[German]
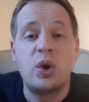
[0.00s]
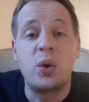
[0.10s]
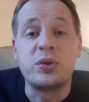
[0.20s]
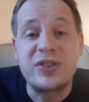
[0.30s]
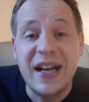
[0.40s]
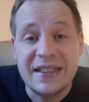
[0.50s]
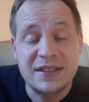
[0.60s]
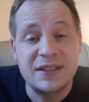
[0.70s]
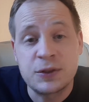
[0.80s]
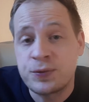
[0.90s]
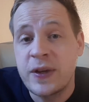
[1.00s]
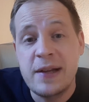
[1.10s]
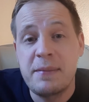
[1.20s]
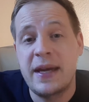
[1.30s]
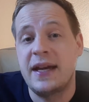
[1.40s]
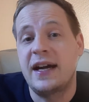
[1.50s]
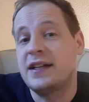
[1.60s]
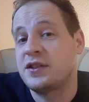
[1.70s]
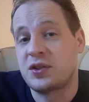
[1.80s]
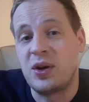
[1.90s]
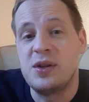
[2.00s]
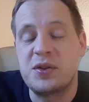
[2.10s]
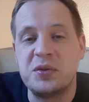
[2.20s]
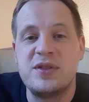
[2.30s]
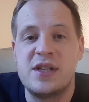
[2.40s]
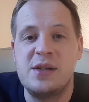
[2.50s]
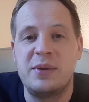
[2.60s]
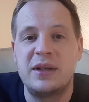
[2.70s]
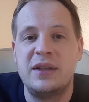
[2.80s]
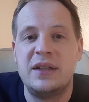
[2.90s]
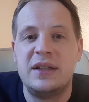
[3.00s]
Und das ist viel mehr als Gold und Silber.